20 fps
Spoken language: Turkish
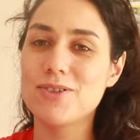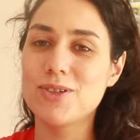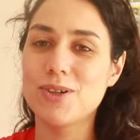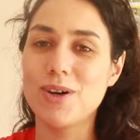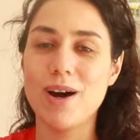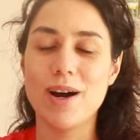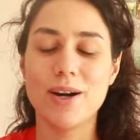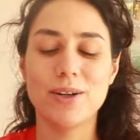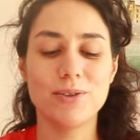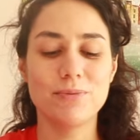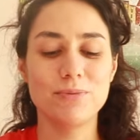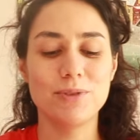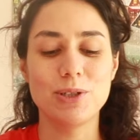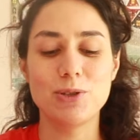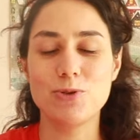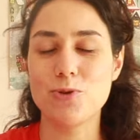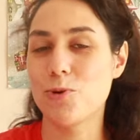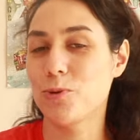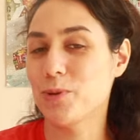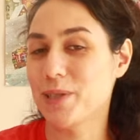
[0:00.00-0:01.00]
çıkardım. Yine
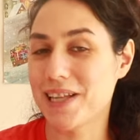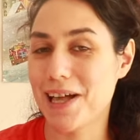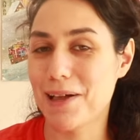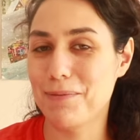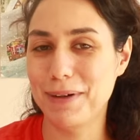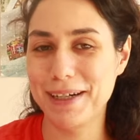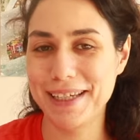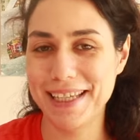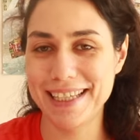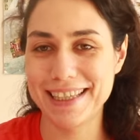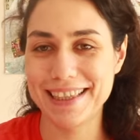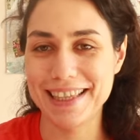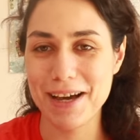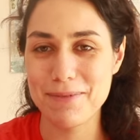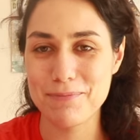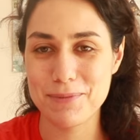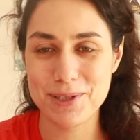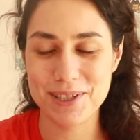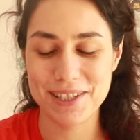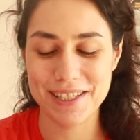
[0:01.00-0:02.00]
çok güzel
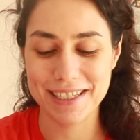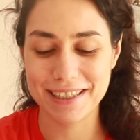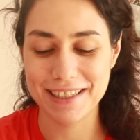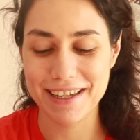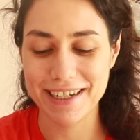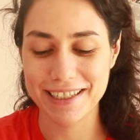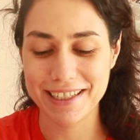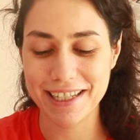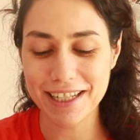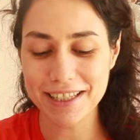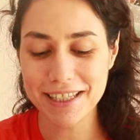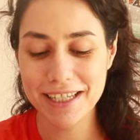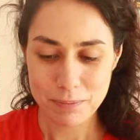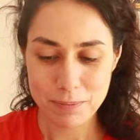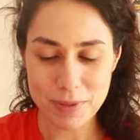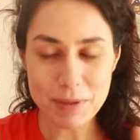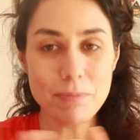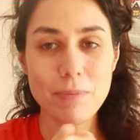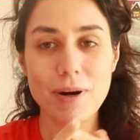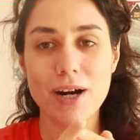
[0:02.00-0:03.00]
paketlenmiş Diyanar'dan.
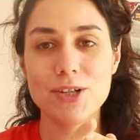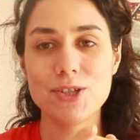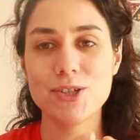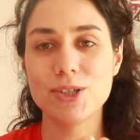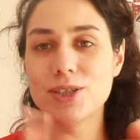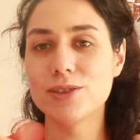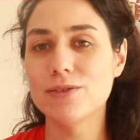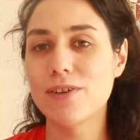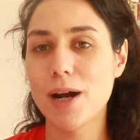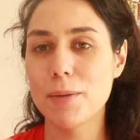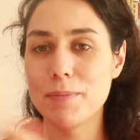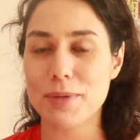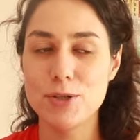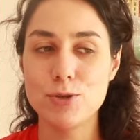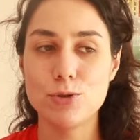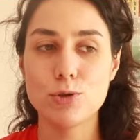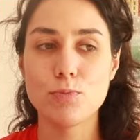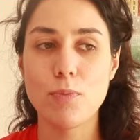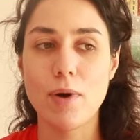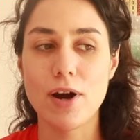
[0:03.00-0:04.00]
1000 parçalığı var,
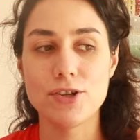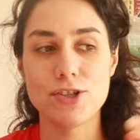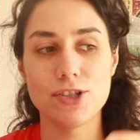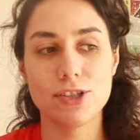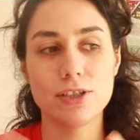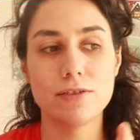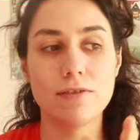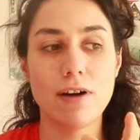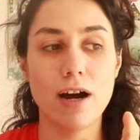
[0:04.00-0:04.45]
500 parçalığı